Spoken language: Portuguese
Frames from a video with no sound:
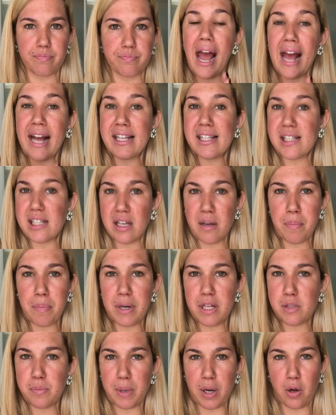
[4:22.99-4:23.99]
É
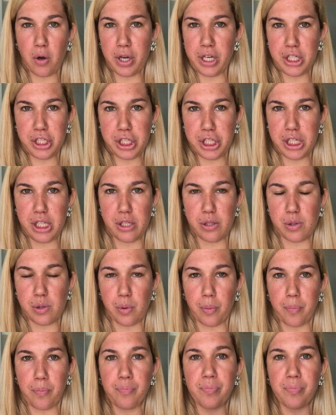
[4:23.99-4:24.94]
simples para corrigir isso.